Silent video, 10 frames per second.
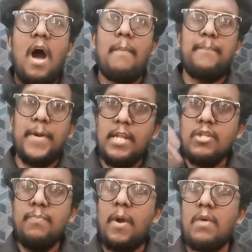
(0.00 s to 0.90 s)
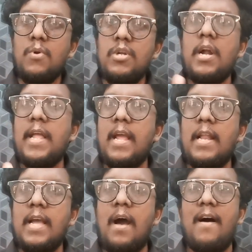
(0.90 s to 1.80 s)
அப்படி இருந்தும் படம் ஒன்றும்
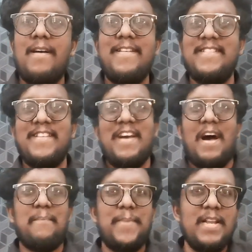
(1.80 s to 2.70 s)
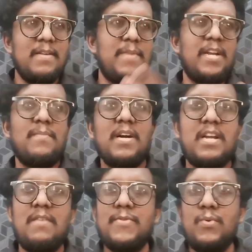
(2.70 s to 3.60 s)
கிடைக்கலையா அப்படின்ற மாதிரி
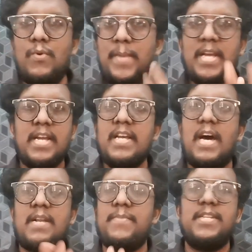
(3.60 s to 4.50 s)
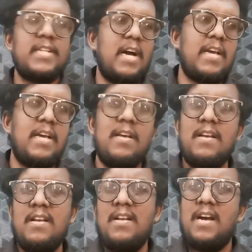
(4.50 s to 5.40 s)
மக்கள் வந்து உண்மையை கேட்க ஆரம்பிச்சிருக்காங்க
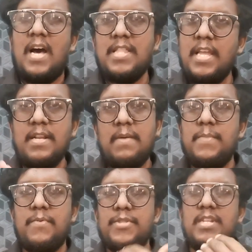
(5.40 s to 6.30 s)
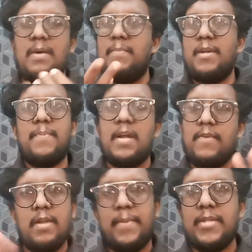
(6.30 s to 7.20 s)
அதையும் நம்ம வந்து நம்மளோட
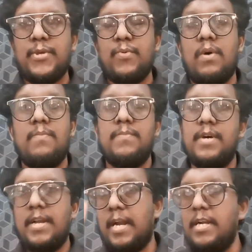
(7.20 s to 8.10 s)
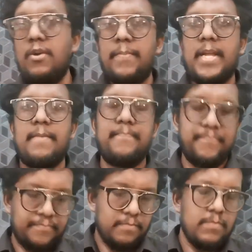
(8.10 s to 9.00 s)
பார்வையில் பார்த்துருவோம் ரெண்டு டாபிக்
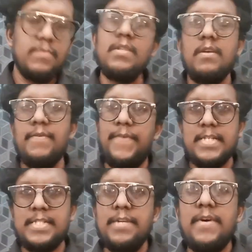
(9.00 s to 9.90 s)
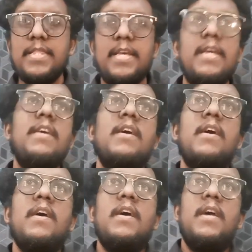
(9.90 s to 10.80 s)
ஃபஸ்ட்டு வந்து
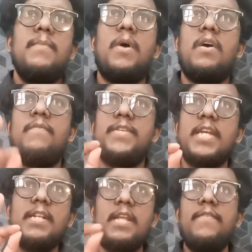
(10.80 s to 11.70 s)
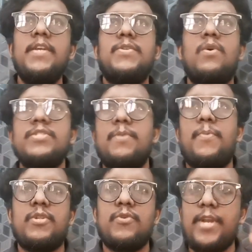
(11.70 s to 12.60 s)
இப்போ விஜய் டிவி ஷோஸை
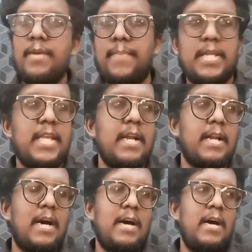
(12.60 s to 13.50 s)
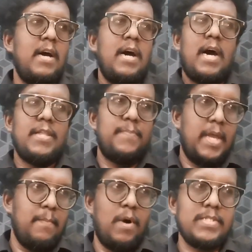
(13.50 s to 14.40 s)
பொறுத்த வரைக்கும் பார்த்தீங்கன்னா அது
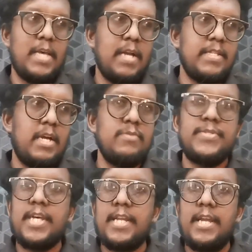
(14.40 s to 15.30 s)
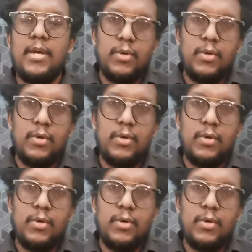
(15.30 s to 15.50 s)
பிக் பாஸாக இருந்தாலும் சரி